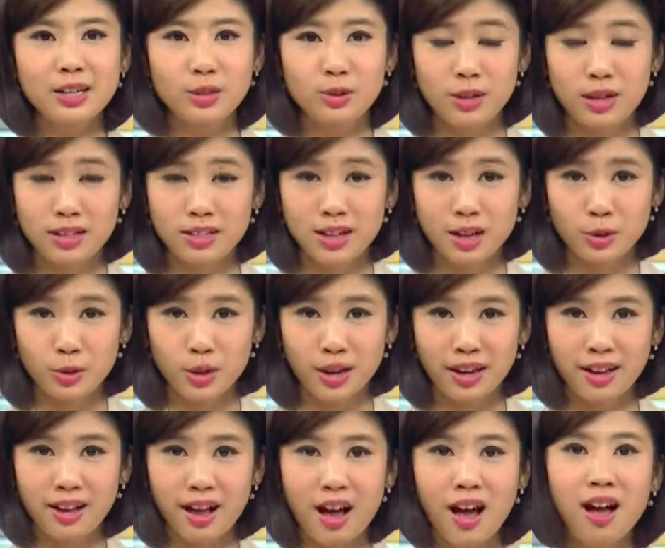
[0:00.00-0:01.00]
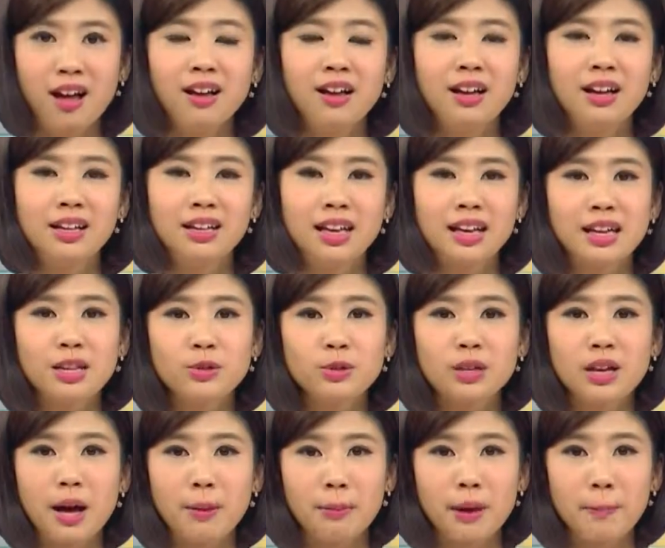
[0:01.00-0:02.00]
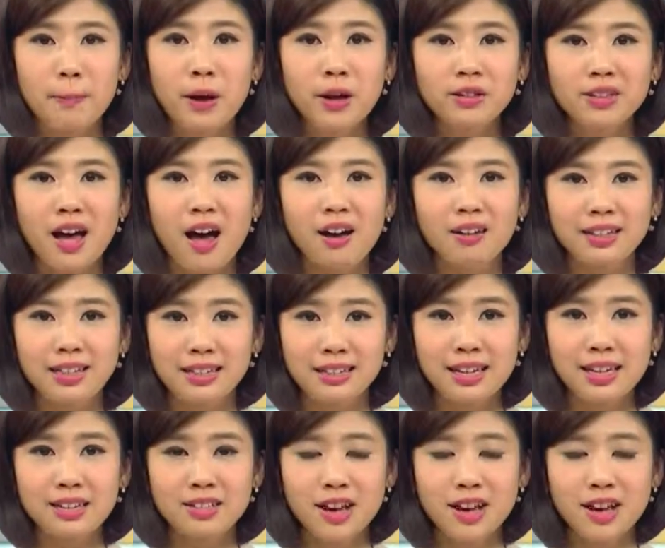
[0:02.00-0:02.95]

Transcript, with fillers: 着水涨船高。那根据港媒报道，影帝